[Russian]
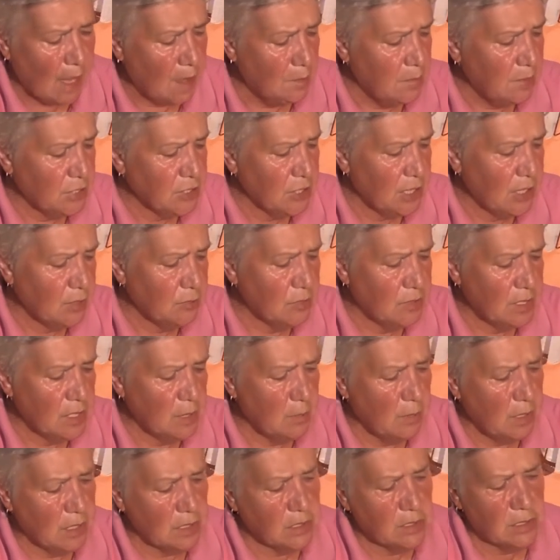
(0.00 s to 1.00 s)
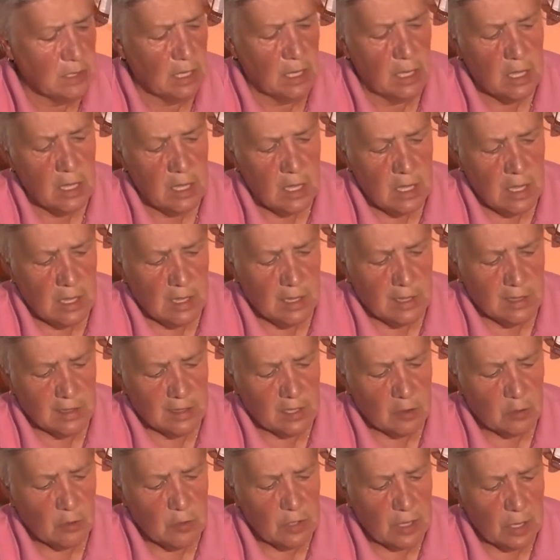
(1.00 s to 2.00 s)
Обожаю заниматься э,
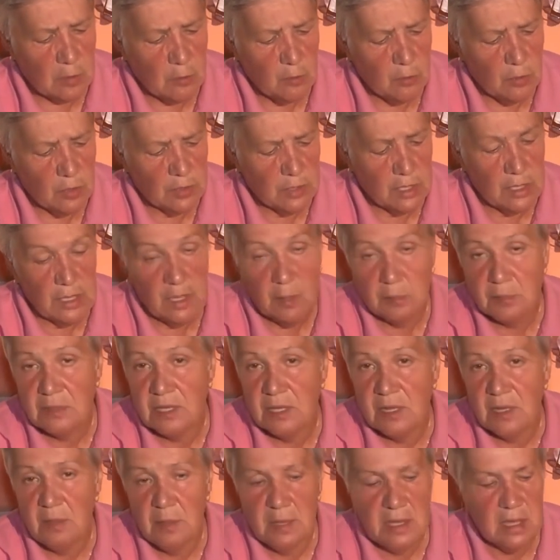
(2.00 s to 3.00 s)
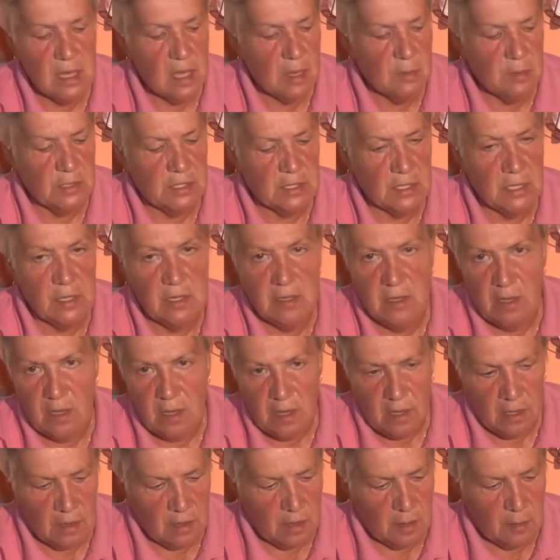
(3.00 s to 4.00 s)
такой работой. Я целыми днями
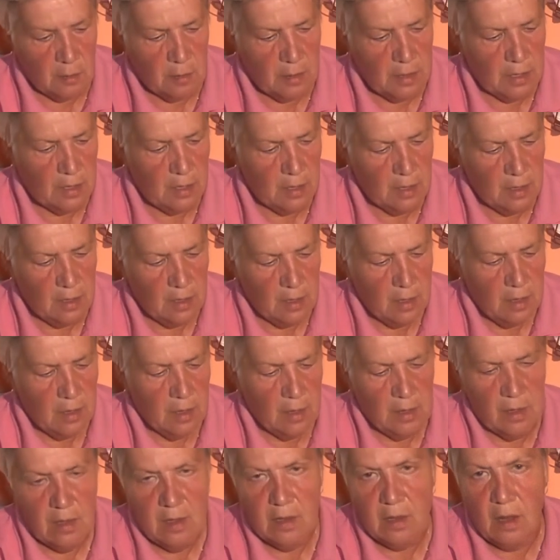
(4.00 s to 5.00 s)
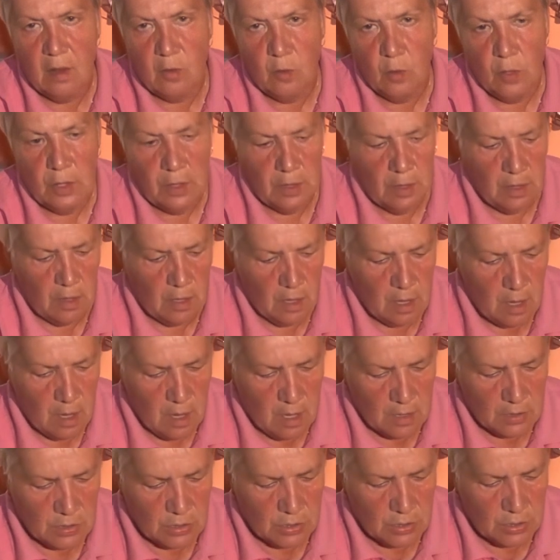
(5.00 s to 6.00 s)
сидела бы, и никакой
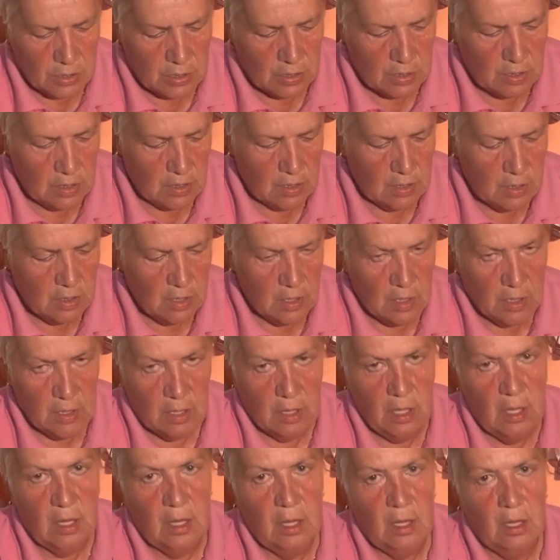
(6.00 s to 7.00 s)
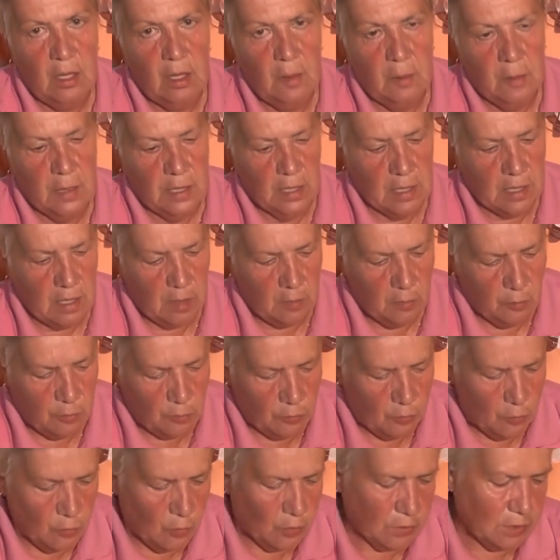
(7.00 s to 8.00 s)
дачи, и бы
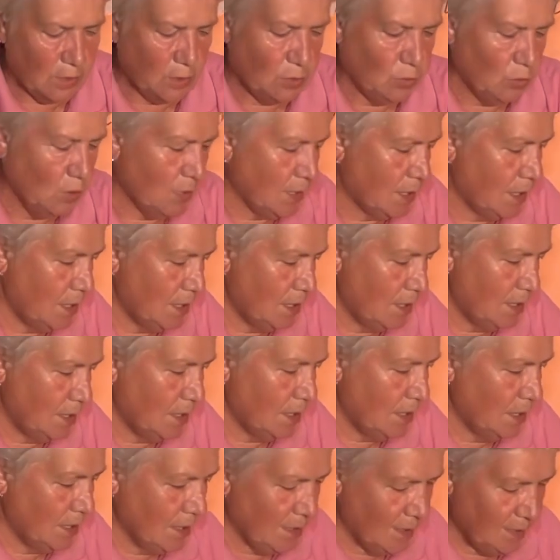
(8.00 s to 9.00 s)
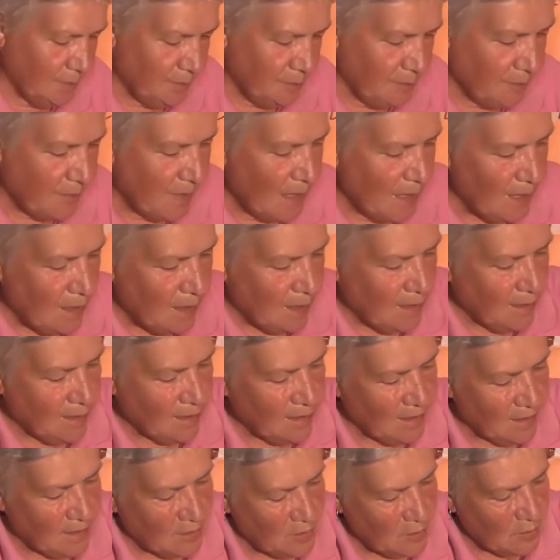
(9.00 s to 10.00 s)
компоты только делала.
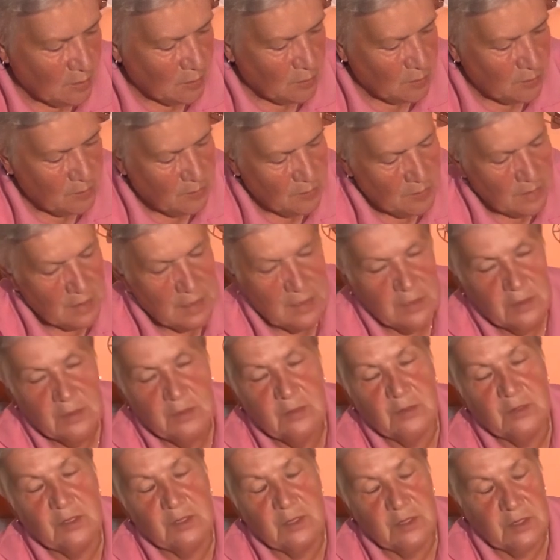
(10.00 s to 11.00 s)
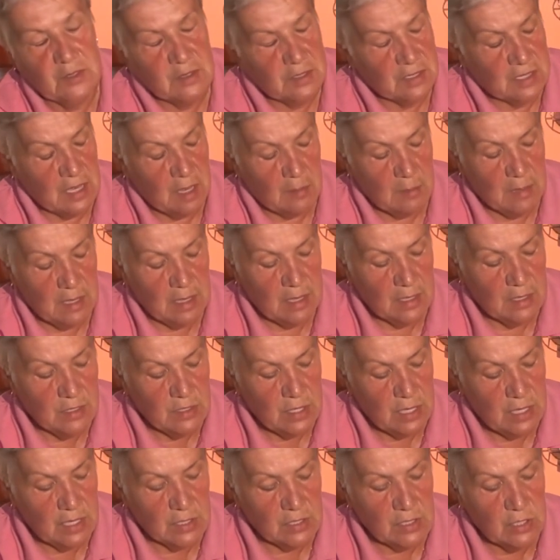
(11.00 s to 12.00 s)
А, самое
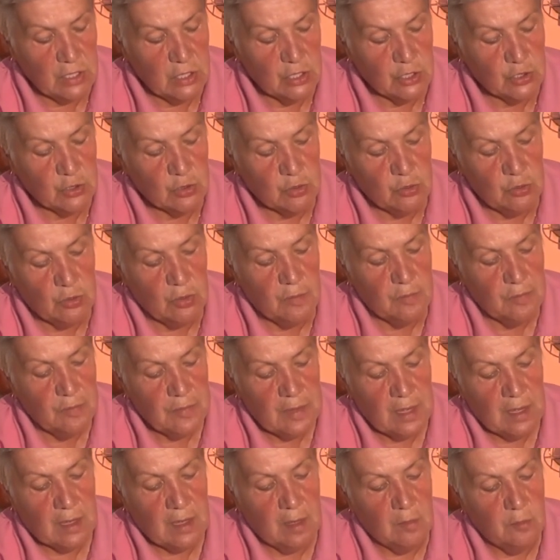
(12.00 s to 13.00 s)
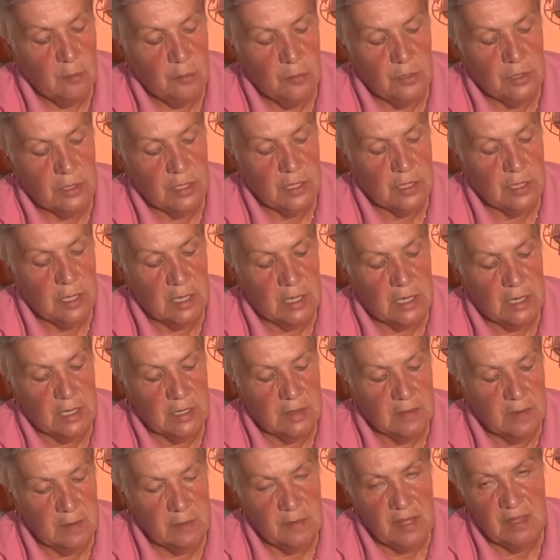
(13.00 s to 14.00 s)
интересное, что компот-то как
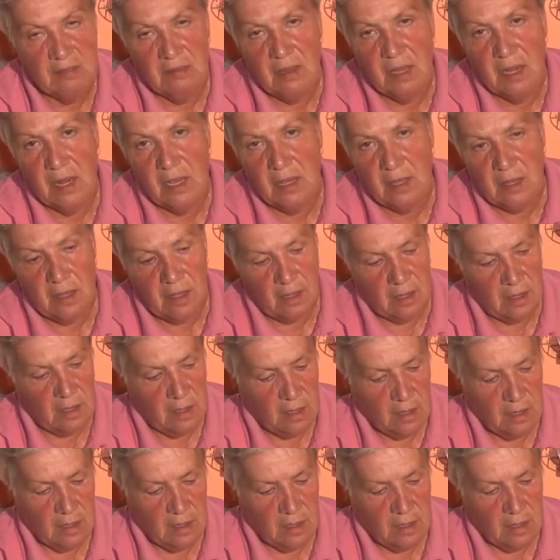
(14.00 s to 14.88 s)
раз вам не варенье.